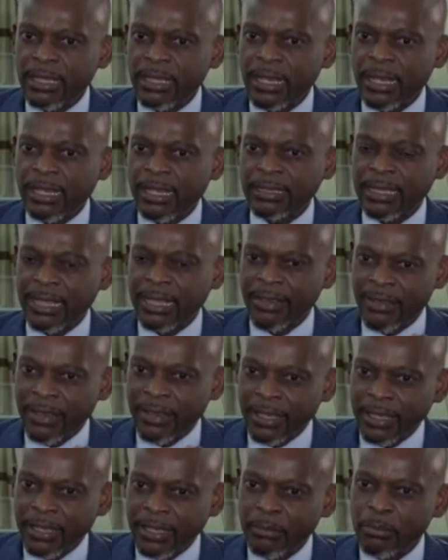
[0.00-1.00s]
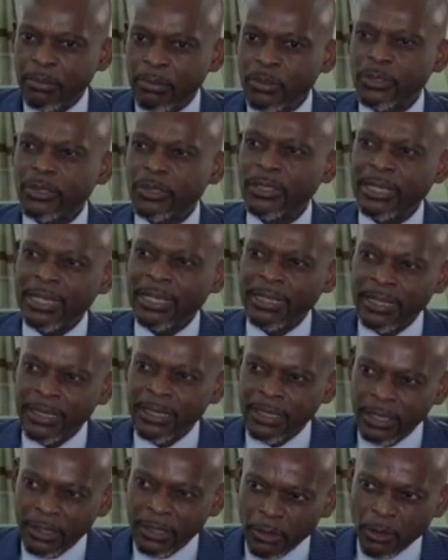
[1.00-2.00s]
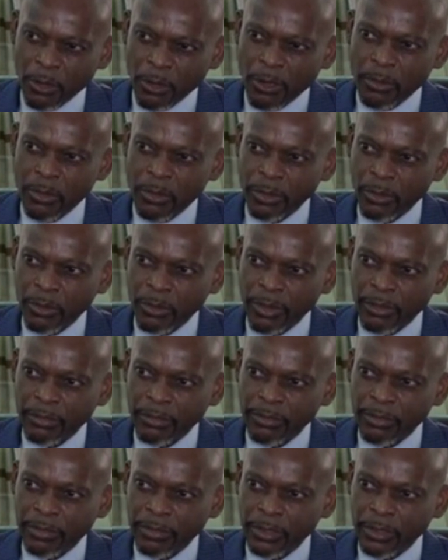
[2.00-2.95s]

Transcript: à travailler pour son adhésion au Commonwealth